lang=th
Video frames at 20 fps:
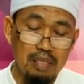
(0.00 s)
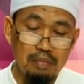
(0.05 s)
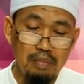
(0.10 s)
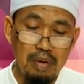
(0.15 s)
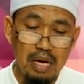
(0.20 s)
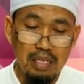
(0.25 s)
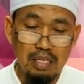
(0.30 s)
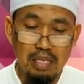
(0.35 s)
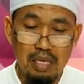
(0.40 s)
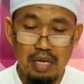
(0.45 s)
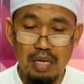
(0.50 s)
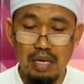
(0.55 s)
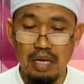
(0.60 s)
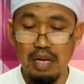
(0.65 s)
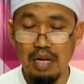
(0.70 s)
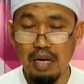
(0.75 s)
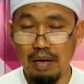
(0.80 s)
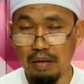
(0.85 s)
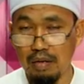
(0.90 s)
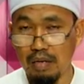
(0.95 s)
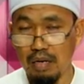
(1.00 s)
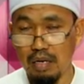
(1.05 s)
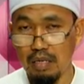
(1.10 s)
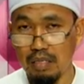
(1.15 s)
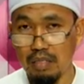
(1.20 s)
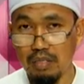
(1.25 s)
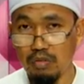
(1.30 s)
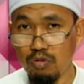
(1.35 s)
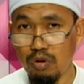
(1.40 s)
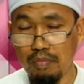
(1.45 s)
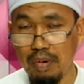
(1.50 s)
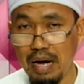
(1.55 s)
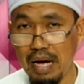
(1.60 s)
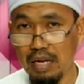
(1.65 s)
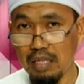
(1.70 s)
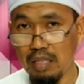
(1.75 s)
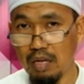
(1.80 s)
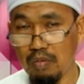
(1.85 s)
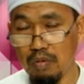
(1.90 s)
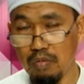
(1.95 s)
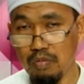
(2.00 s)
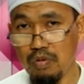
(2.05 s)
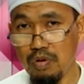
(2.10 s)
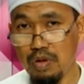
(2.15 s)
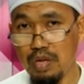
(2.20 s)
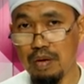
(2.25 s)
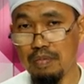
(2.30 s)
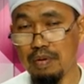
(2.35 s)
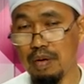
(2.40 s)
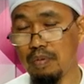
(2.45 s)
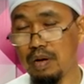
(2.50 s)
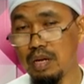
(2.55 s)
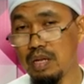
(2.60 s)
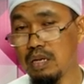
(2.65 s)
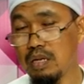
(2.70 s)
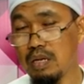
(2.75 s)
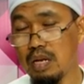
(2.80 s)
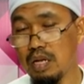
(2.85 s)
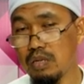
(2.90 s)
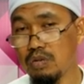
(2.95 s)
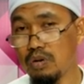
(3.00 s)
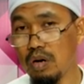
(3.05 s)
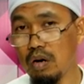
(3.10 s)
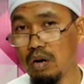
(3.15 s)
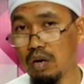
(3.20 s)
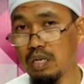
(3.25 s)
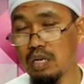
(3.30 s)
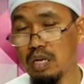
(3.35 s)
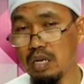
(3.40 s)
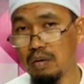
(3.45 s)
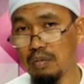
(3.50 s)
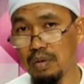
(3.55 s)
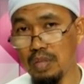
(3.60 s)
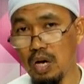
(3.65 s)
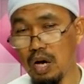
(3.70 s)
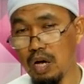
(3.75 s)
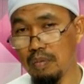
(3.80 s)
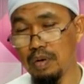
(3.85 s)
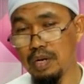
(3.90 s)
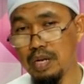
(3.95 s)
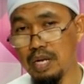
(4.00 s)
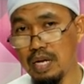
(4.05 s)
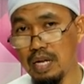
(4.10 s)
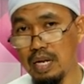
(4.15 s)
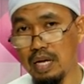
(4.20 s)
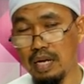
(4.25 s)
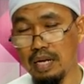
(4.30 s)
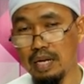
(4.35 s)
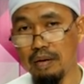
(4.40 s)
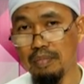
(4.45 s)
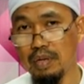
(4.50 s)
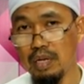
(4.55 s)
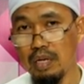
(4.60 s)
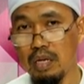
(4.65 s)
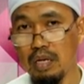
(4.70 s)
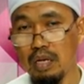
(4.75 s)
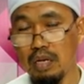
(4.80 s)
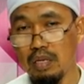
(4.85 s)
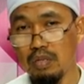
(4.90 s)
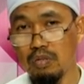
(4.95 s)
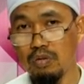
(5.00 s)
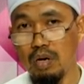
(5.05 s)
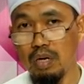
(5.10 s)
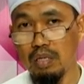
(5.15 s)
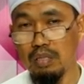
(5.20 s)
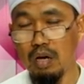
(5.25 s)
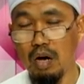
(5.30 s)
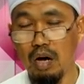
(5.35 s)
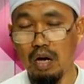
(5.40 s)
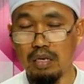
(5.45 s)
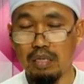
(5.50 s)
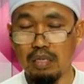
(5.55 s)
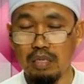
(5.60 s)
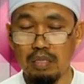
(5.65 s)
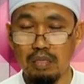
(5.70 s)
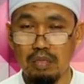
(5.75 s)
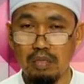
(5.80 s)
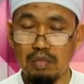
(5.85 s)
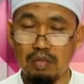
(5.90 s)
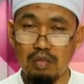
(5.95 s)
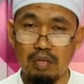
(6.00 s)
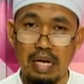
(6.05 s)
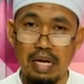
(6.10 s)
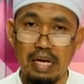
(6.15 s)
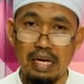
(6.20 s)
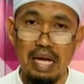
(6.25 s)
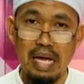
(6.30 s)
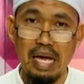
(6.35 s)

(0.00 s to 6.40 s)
บางทีนะครับหรือส่วนมากเนี่ยตอนผมอยู่อียิปต์เนี่ยพอดีในช่วงของเดือนรอมฎอนพอดีเลยนะครับช่วงตอนแร